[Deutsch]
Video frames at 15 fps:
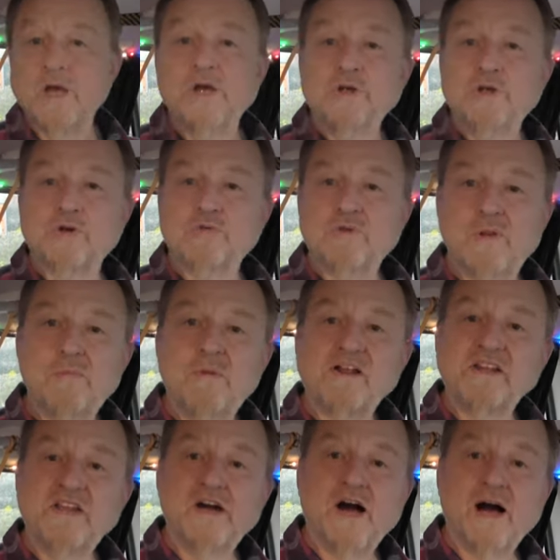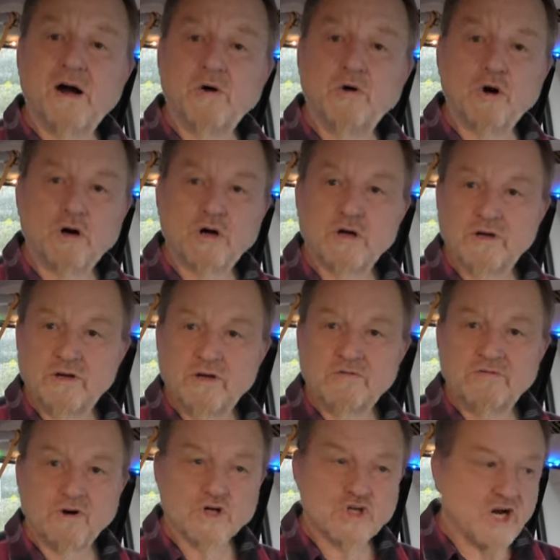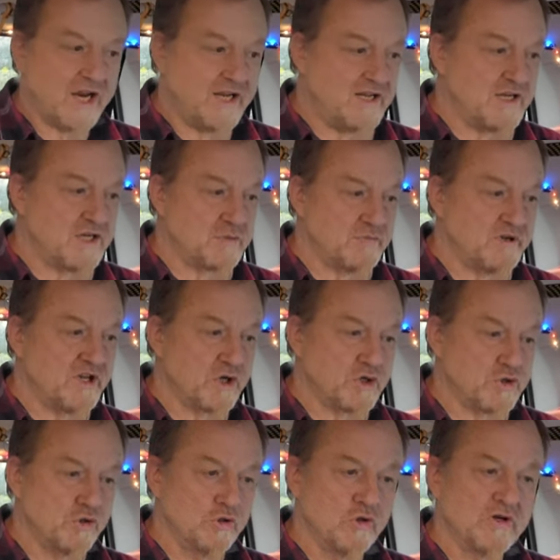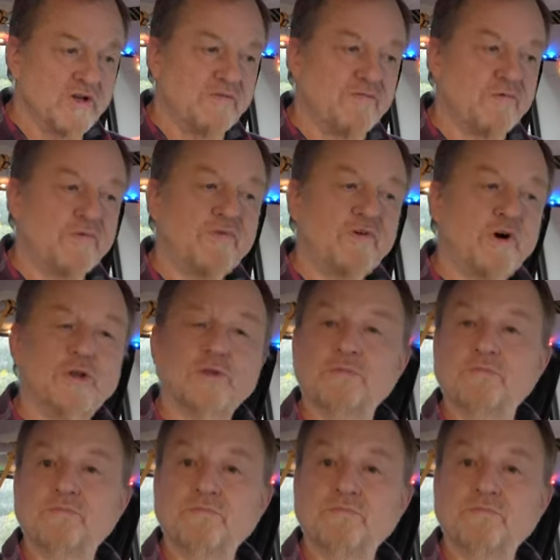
So will man hier auch wahrscheinlich mit der Schülerin verfahren